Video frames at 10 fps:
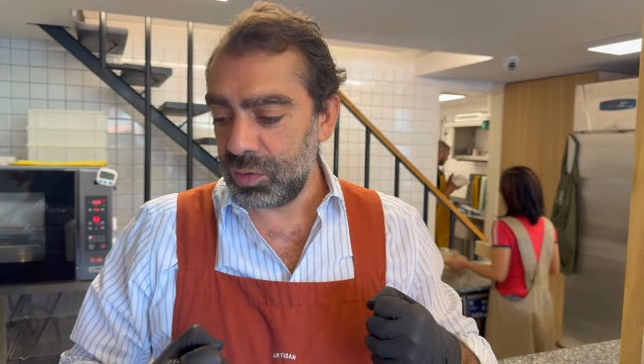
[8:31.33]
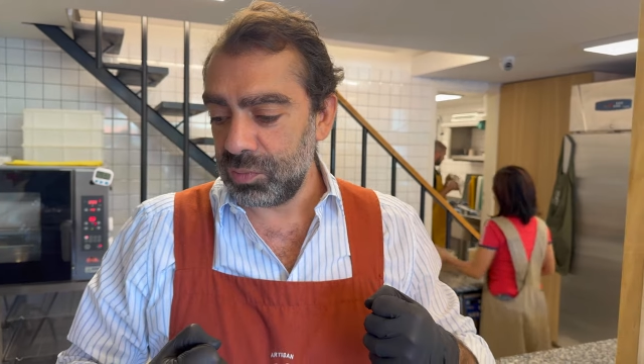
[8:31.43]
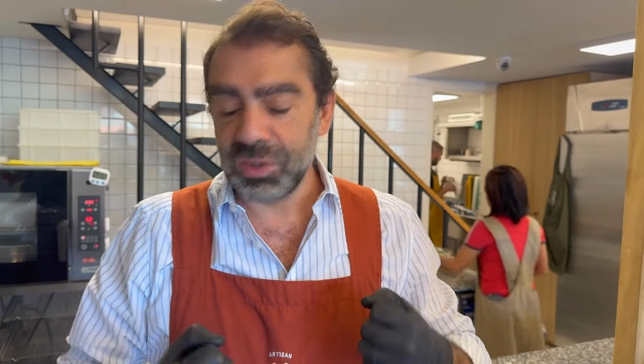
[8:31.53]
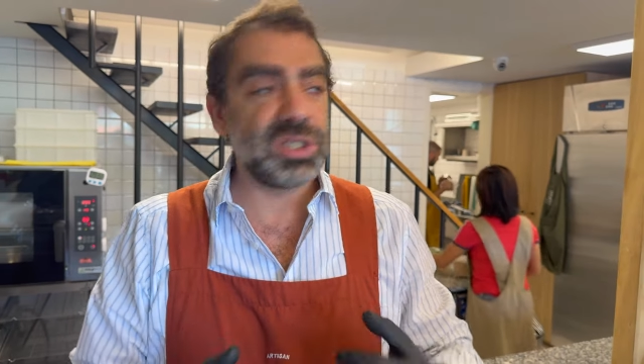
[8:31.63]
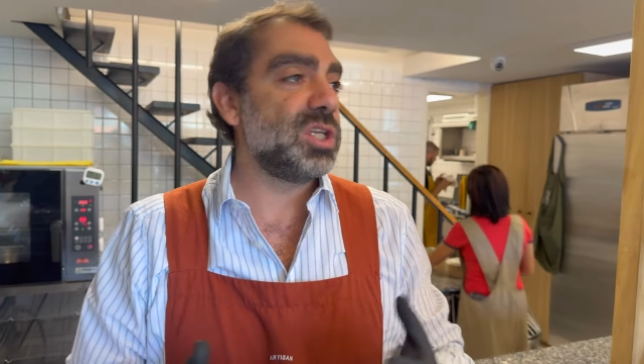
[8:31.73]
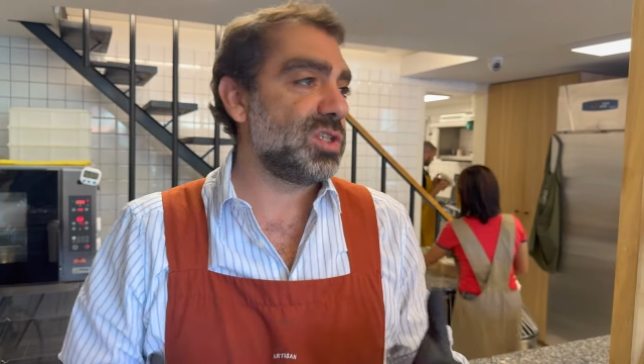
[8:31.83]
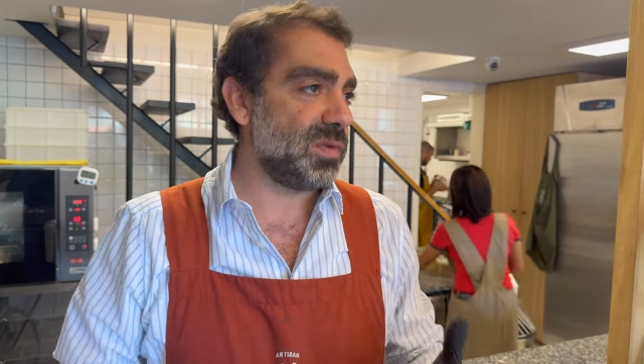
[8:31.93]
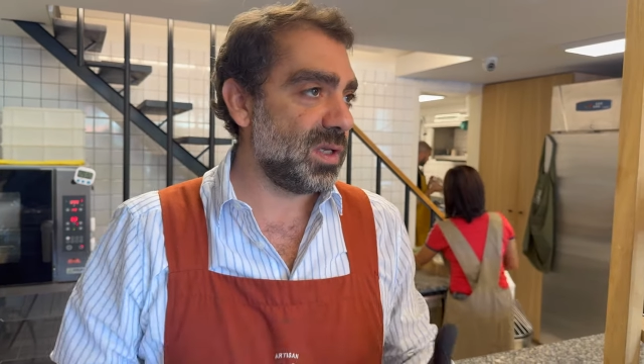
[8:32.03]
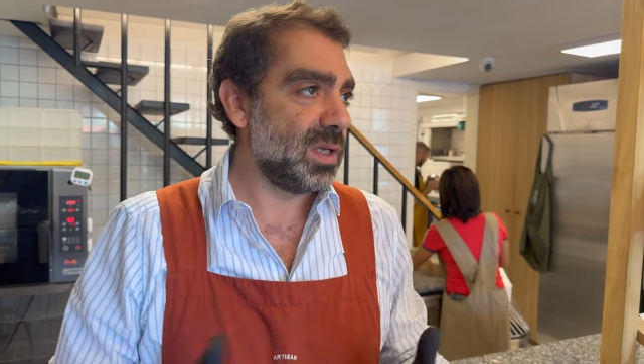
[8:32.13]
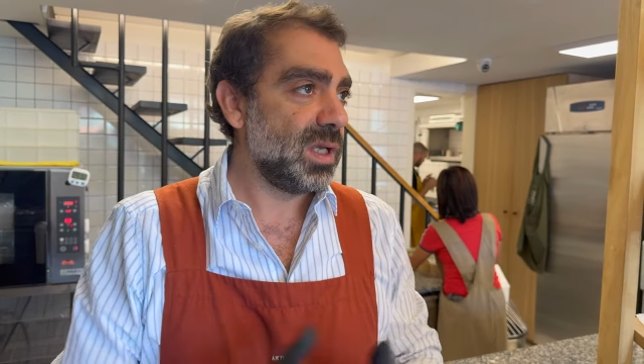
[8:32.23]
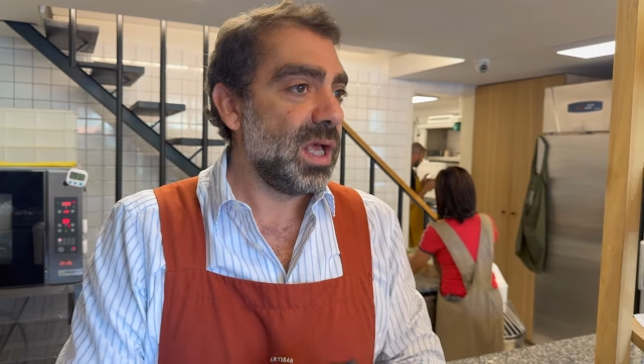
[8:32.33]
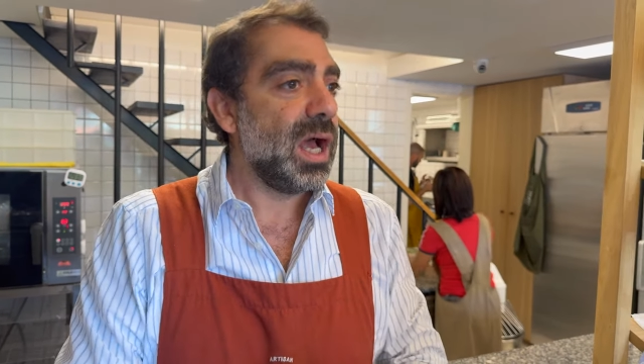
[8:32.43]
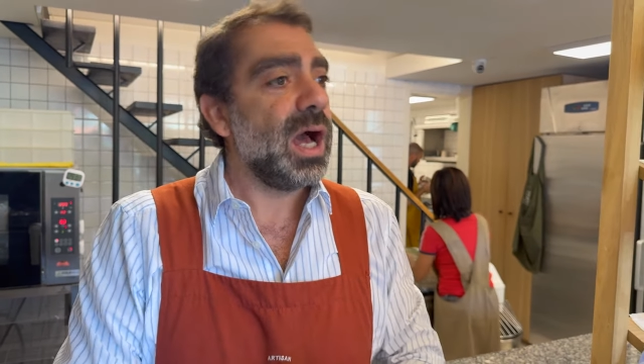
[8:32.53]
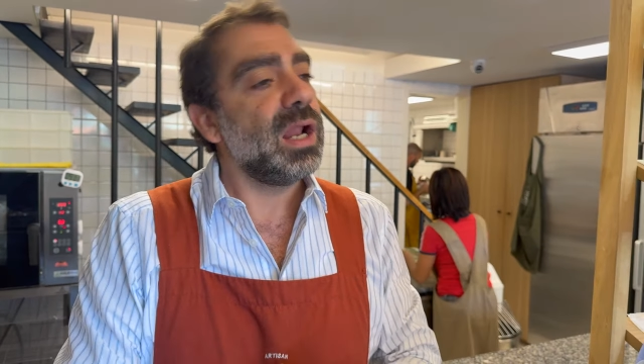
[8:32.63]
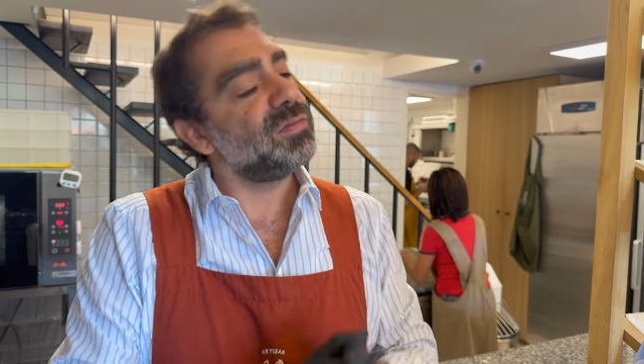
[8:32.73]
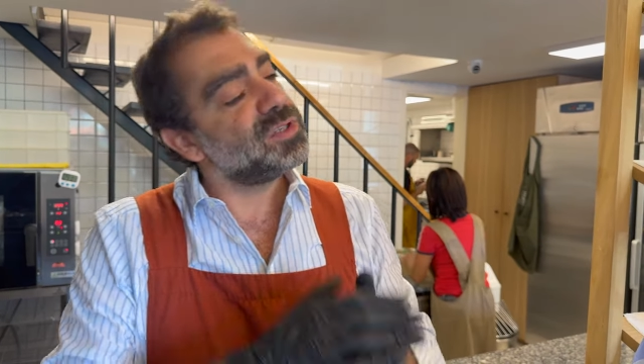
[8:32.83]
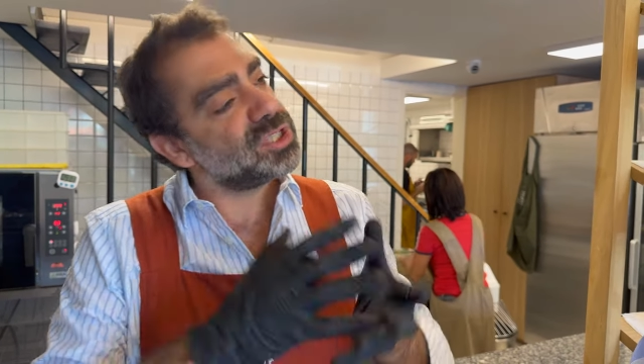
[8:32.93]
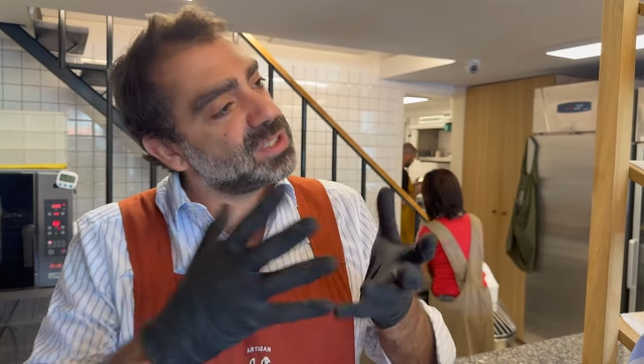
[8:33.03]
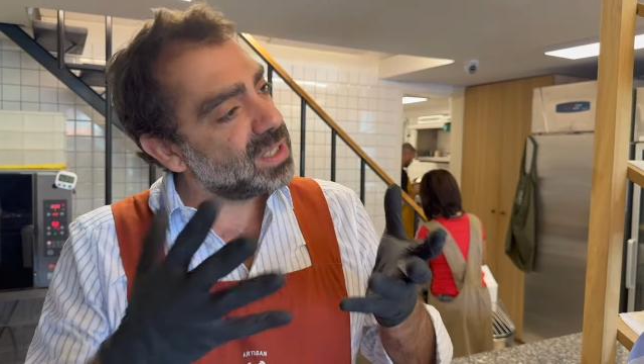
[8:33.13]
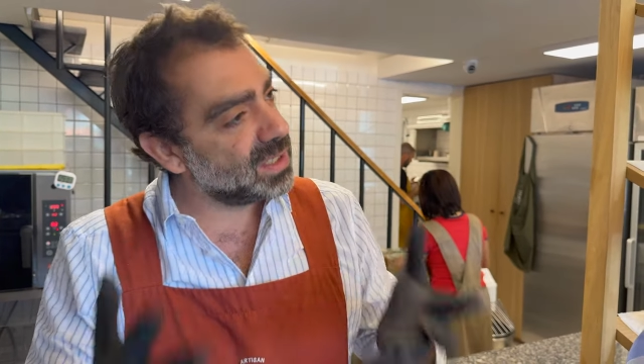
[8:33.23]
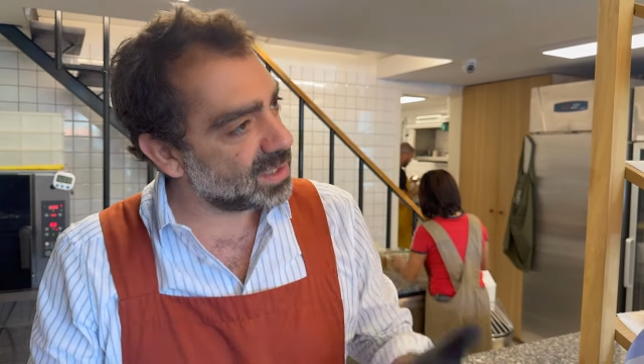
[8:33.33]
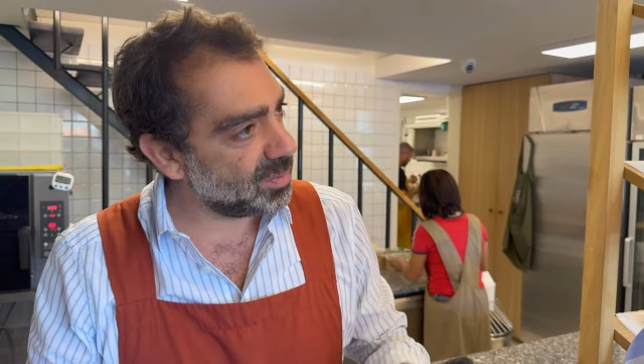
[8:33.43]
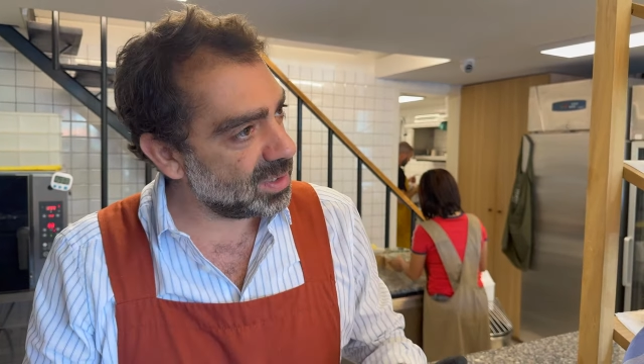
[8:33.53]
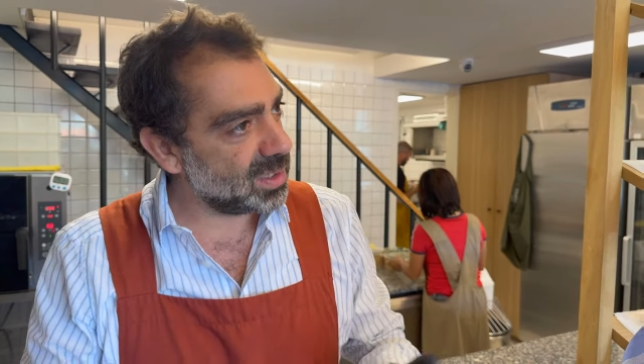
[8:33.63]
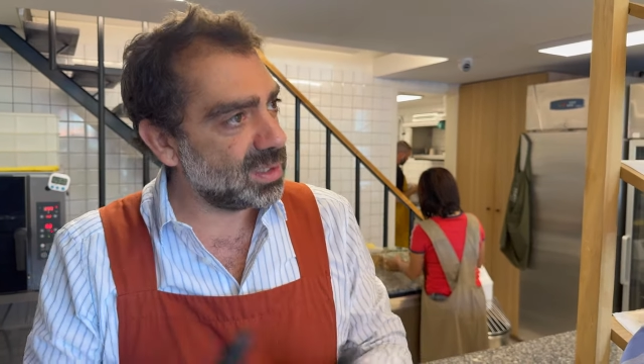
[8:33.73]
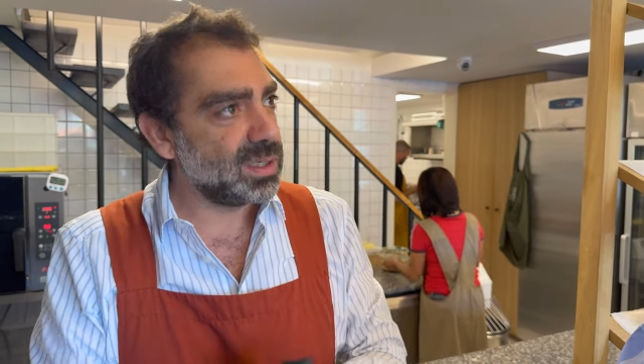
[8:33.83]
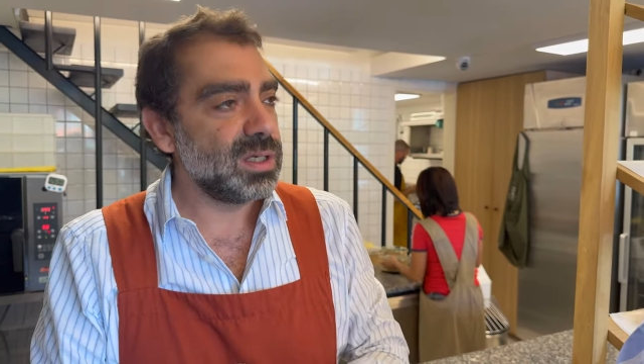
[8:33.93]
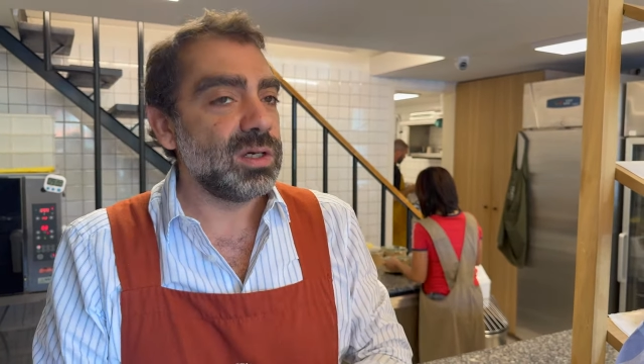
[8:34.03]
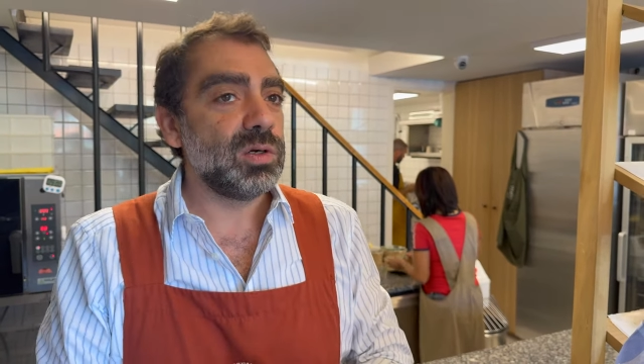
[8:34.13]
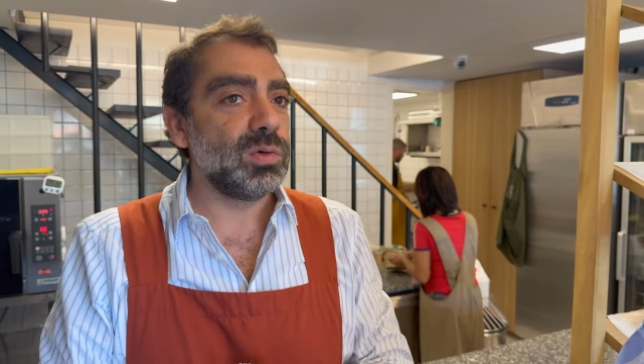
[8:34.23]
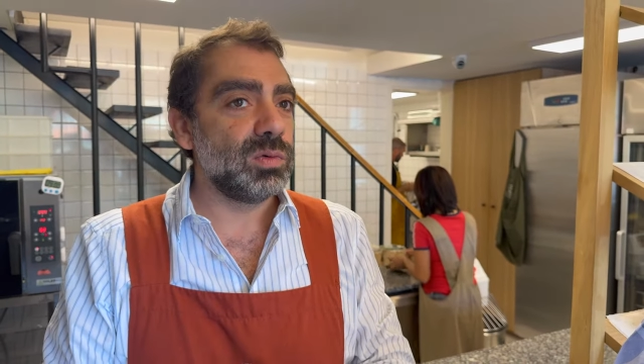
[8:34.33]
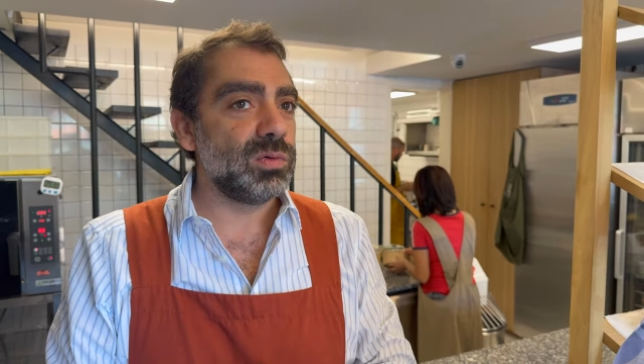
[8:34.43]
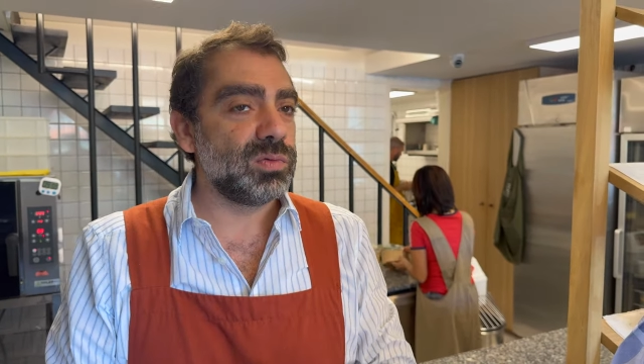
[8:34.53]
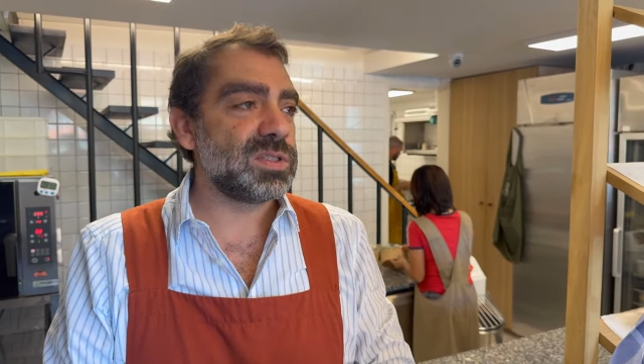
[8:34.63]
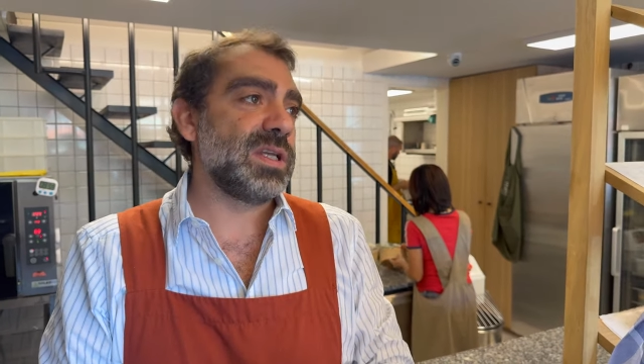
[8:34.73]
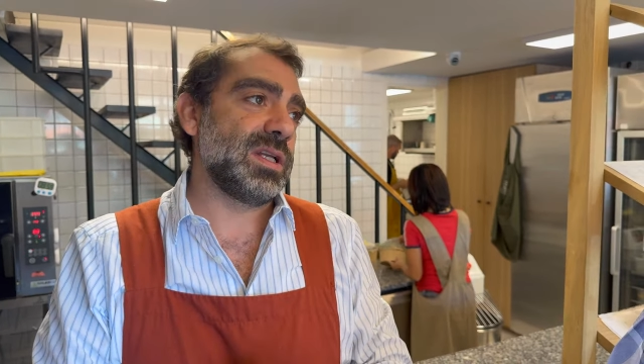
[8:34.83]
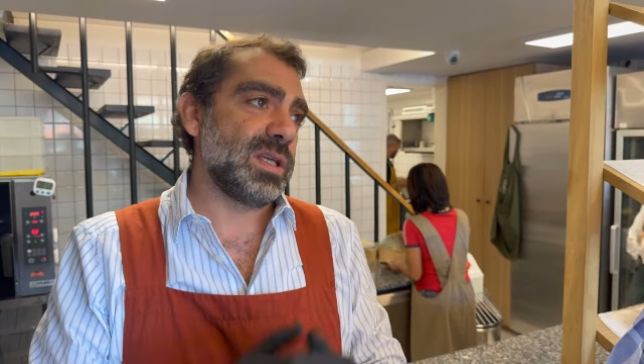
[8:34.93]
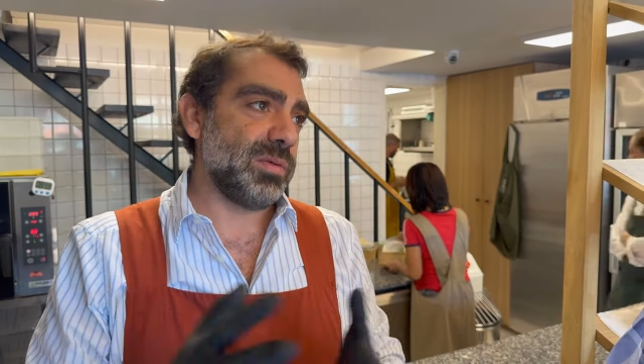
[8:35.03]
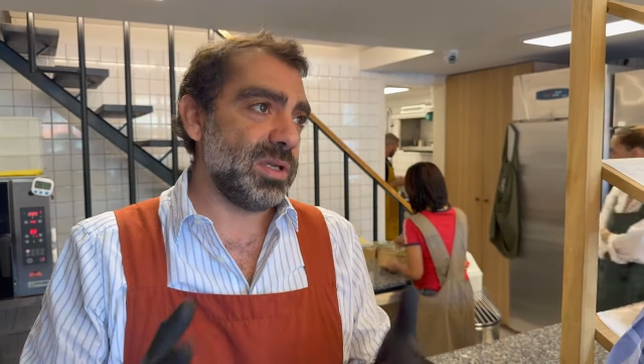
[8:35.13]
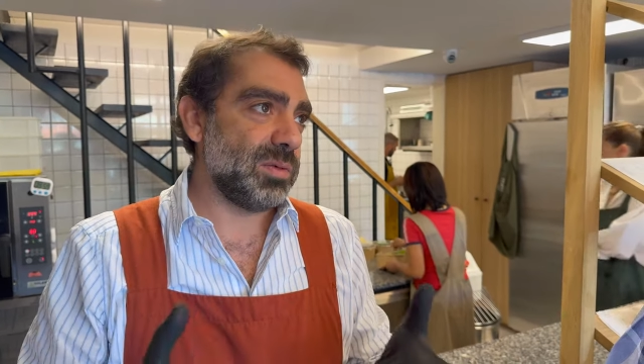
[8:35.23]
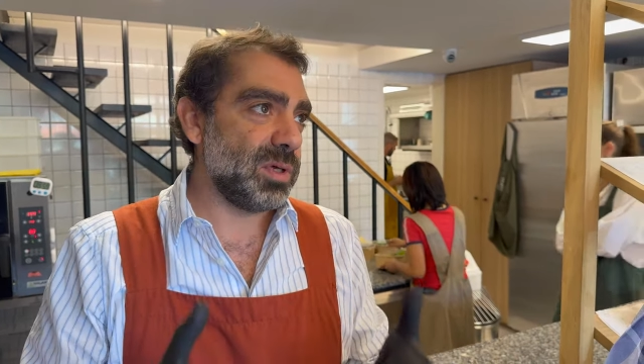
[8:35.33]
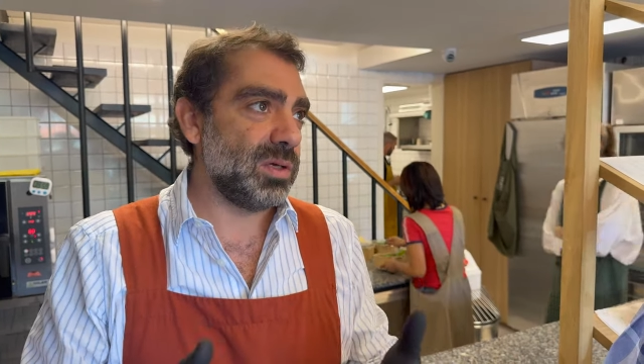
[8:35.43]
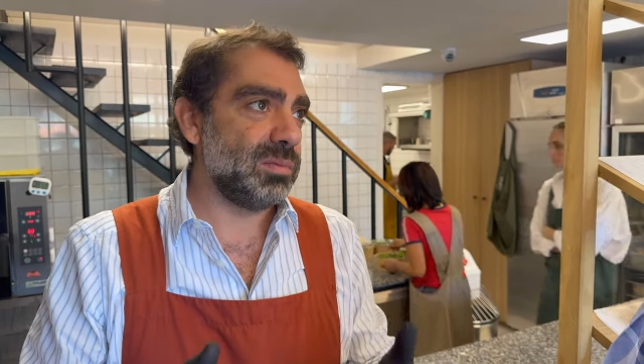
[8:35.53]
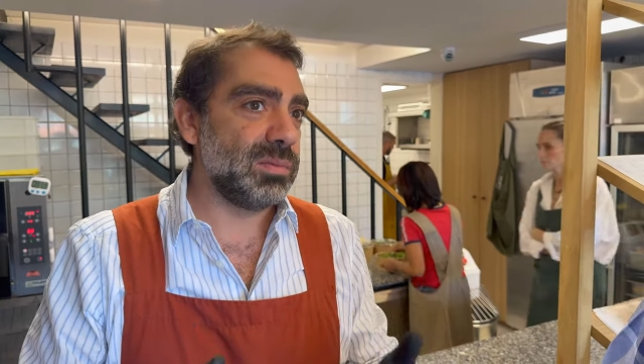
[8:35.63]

مش ناشفه هلا في شيء ثاني كمان وسر كمان مهم